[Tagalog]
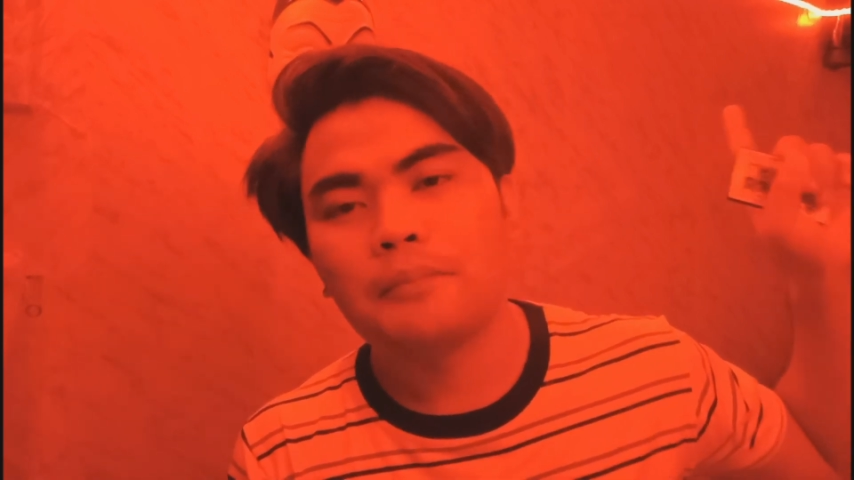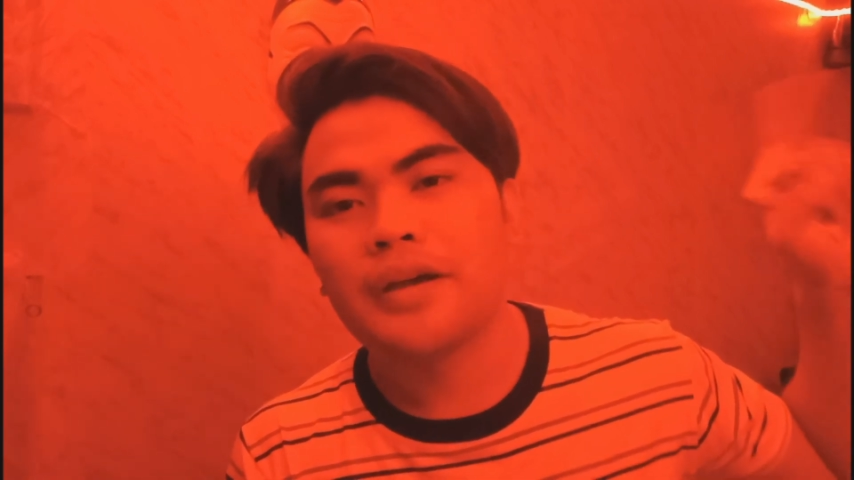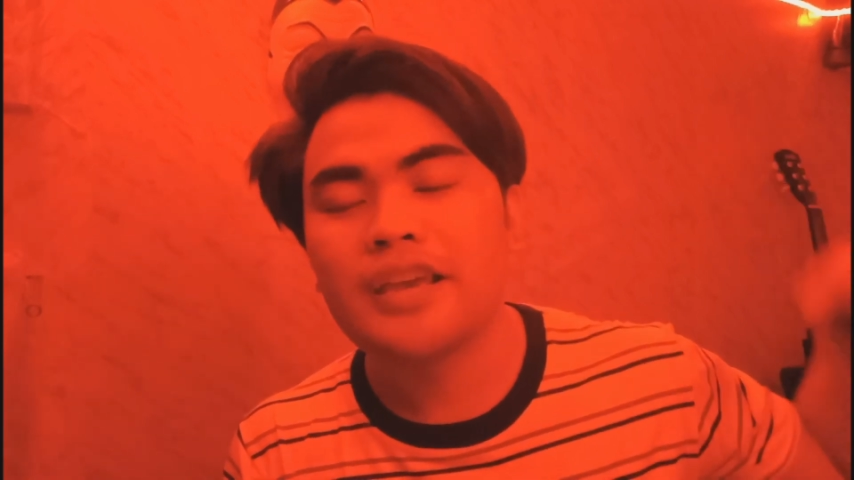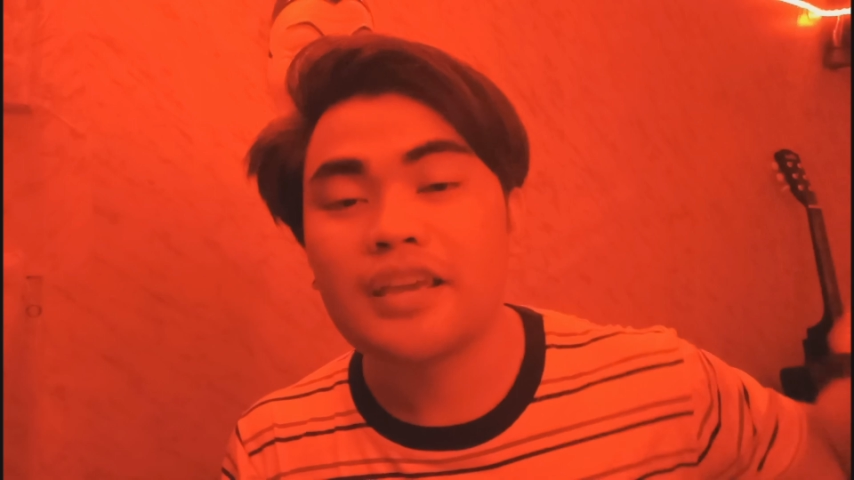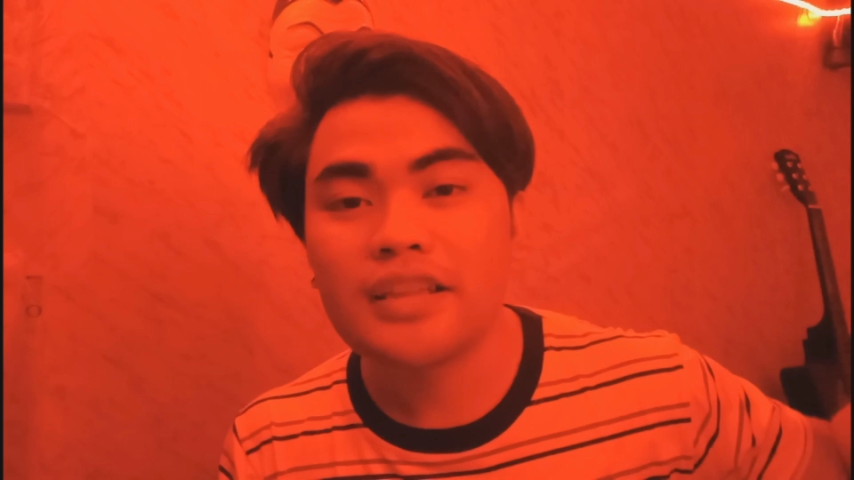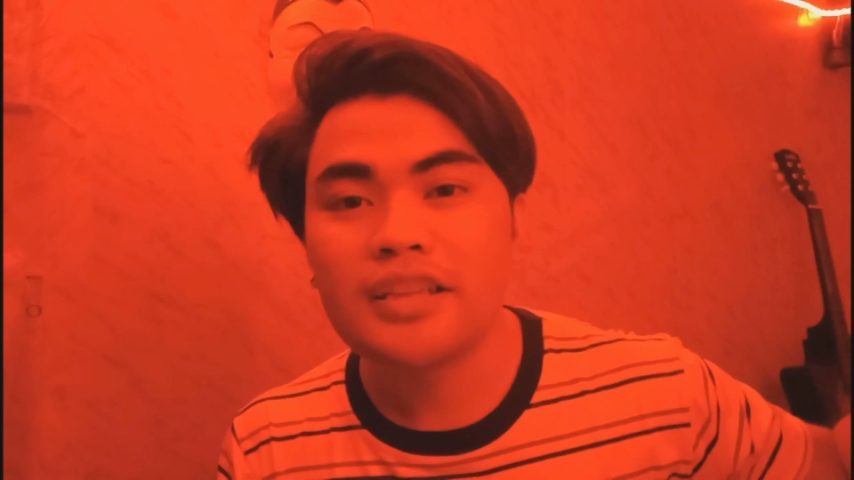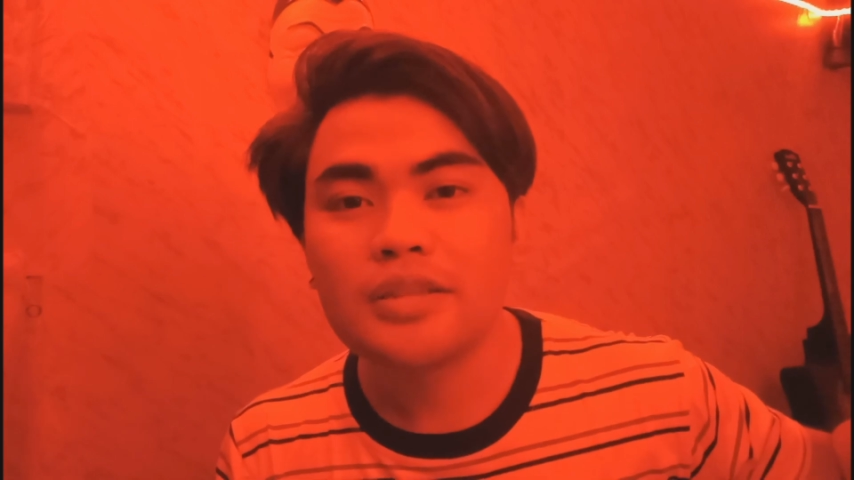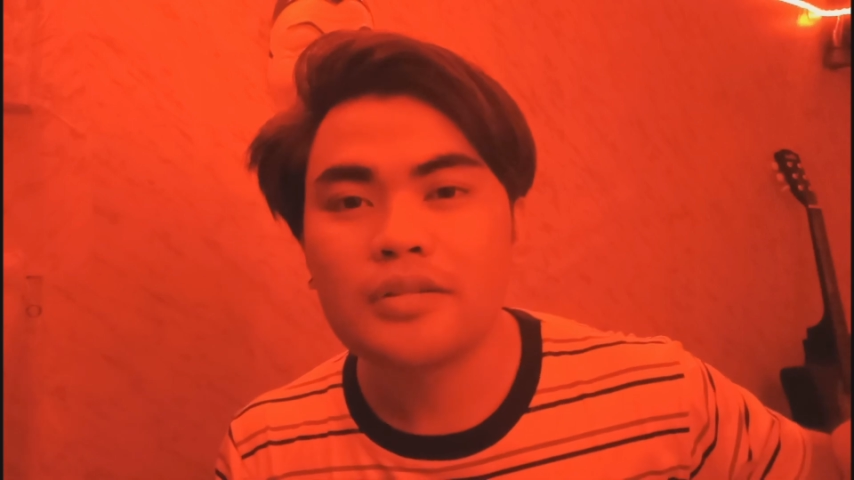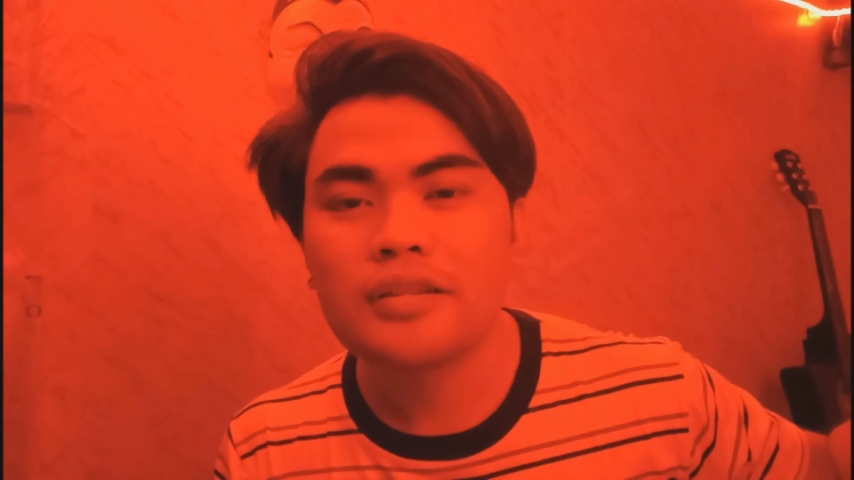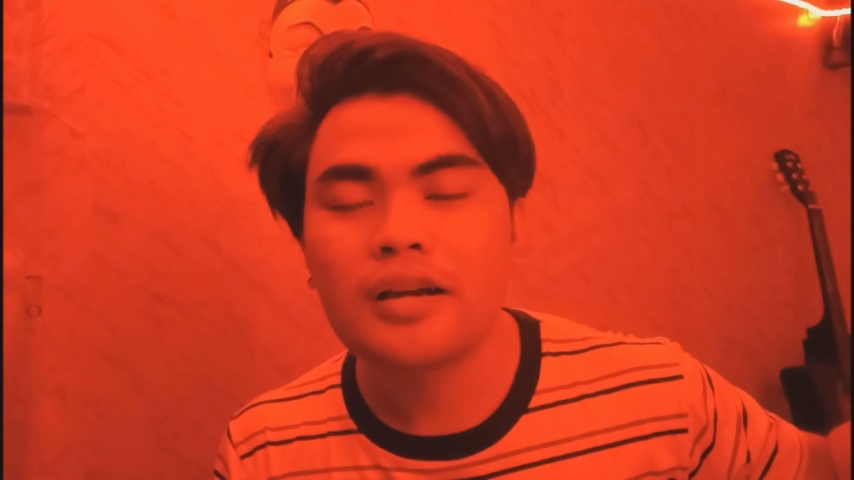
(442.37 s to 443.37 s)
maingay
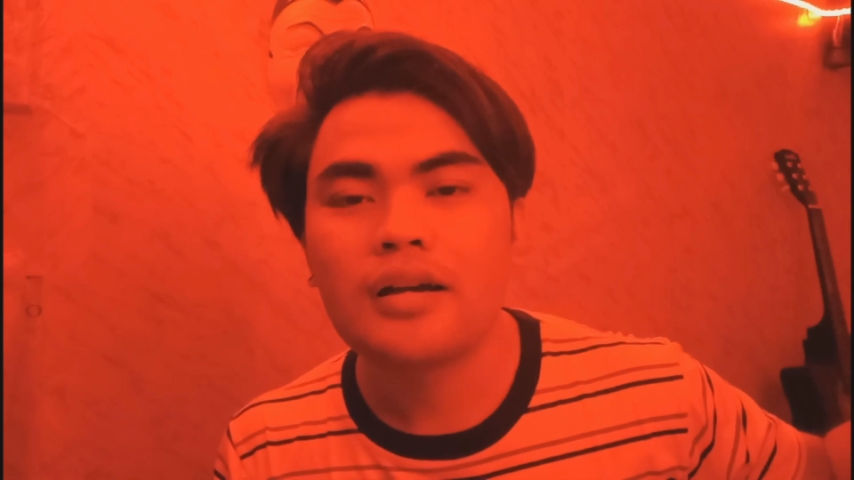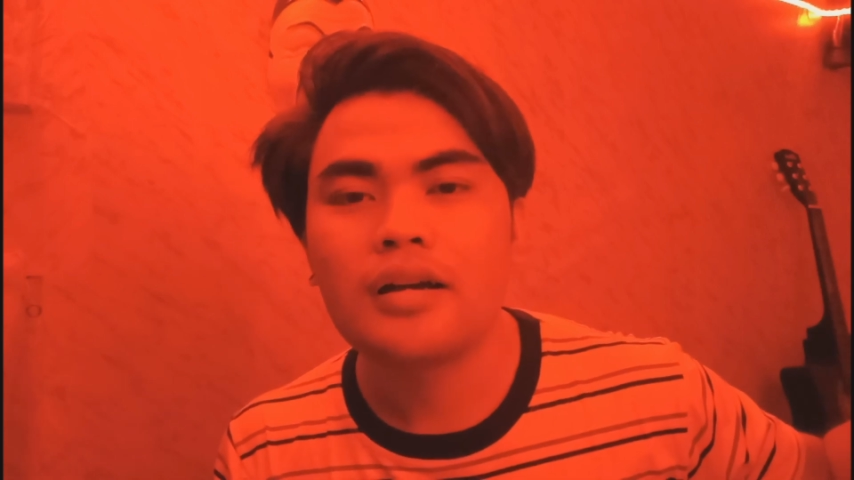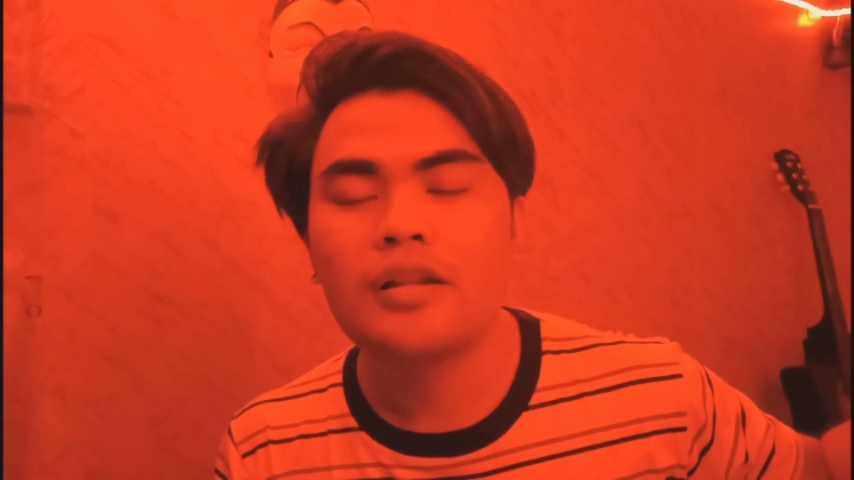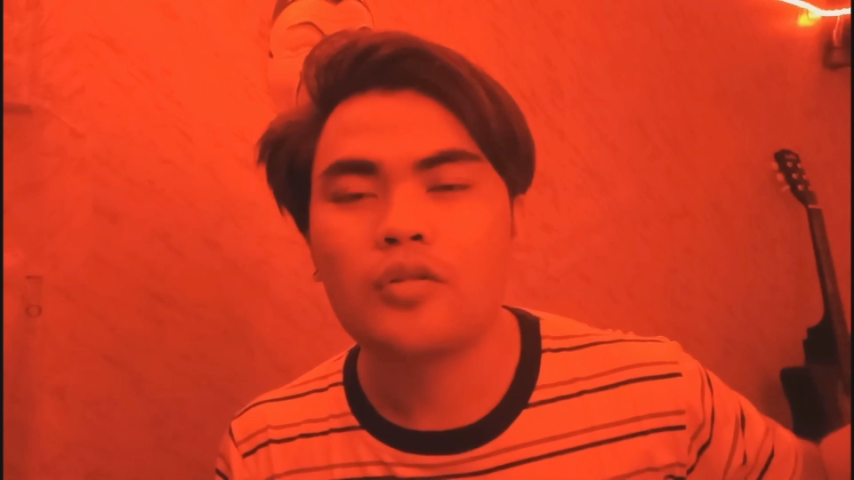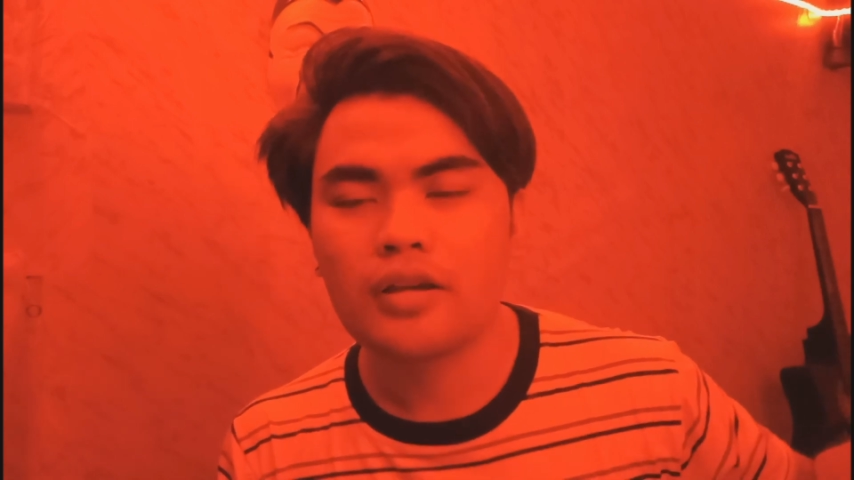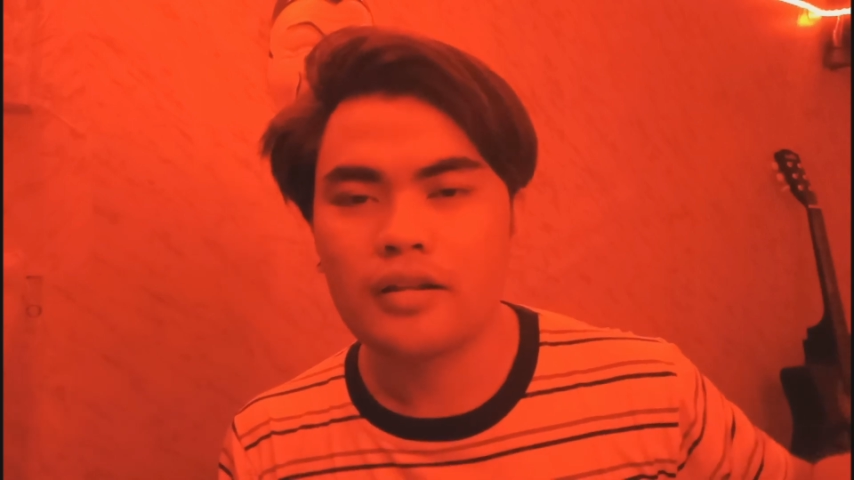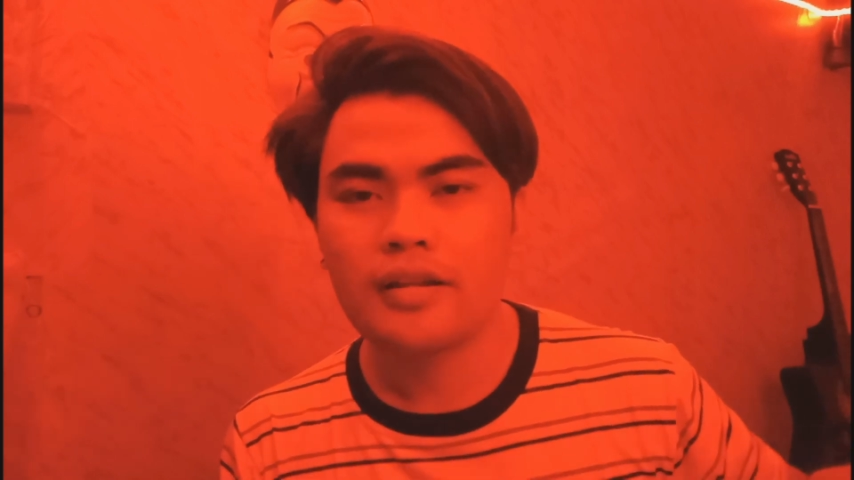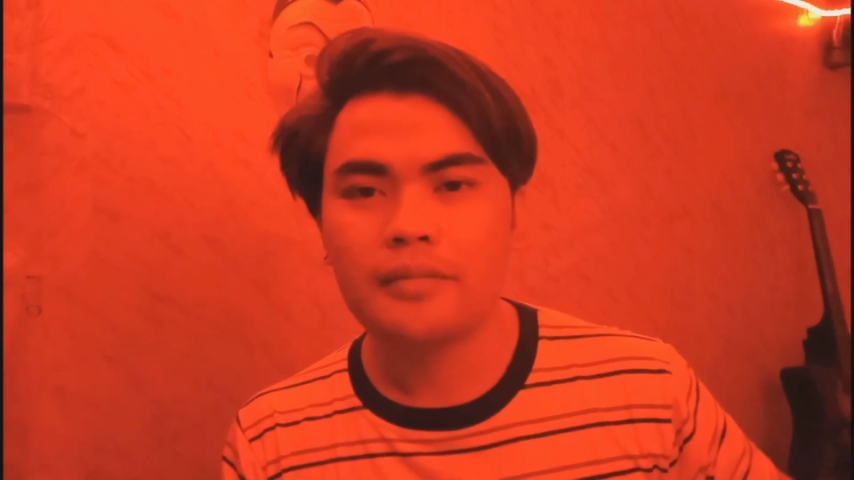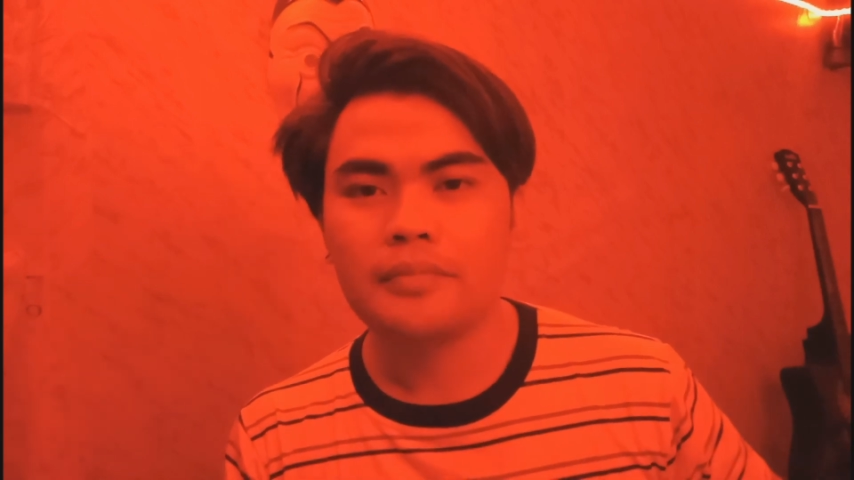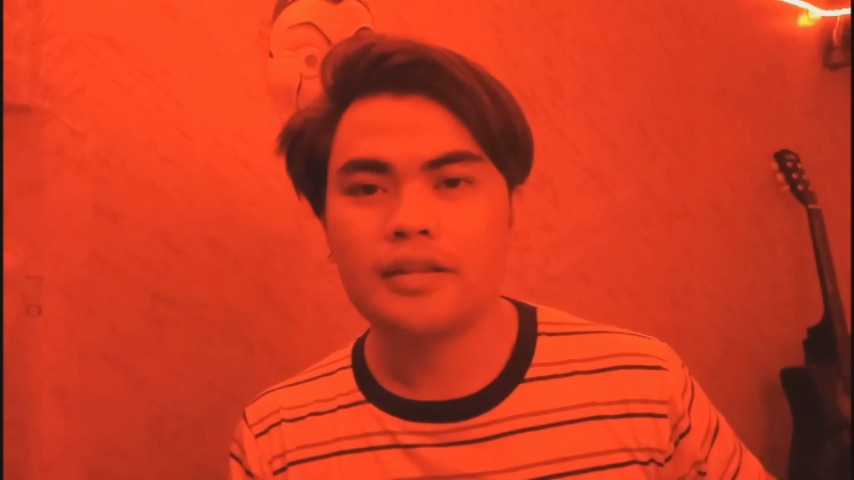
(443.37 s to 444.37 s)
dito sa lugar
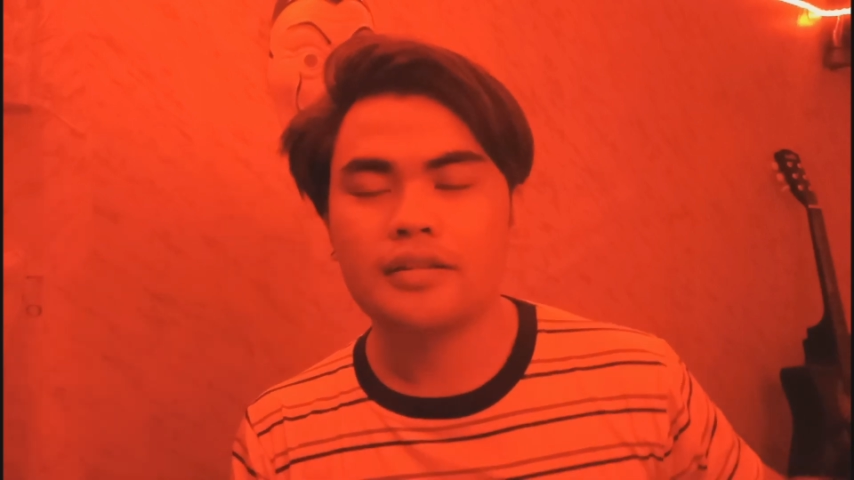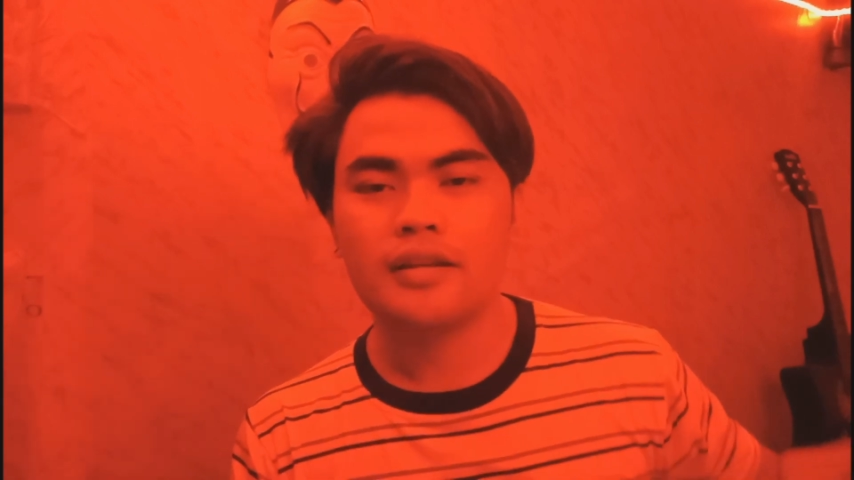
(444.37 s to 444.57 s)
namin